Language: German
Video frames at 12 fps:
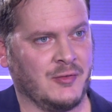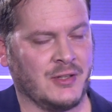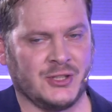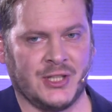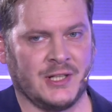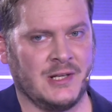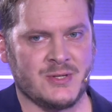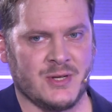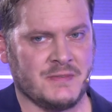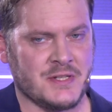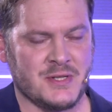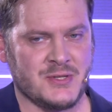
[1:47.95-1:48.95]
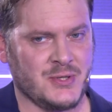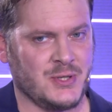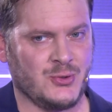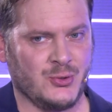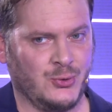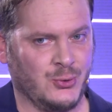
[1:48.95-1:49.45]
auf der Checklist oder was sind so
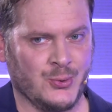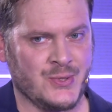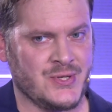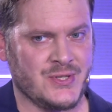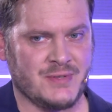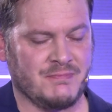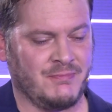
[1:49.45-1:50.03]
die To-Dos,